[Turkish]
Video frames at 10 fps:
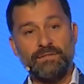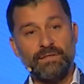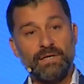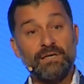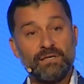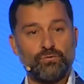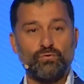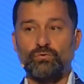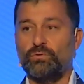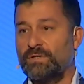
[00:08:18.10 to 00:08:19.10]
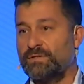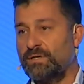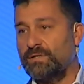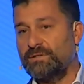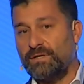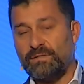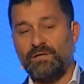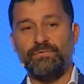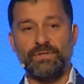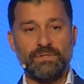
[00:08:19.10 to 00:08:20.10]
de en az onun kadar hatta daha
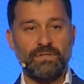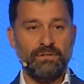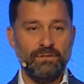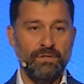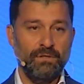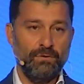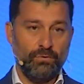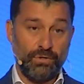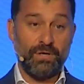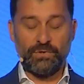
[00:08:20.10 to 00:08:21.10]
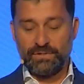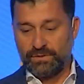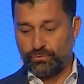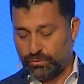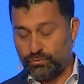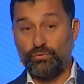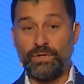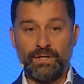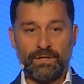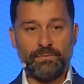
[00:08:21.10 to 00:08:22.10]
fazla önem kazanıyor
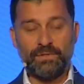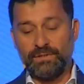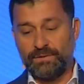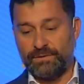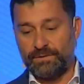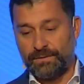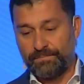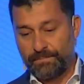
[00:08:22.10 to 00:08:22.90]
Türkiye'ye bakıldığında.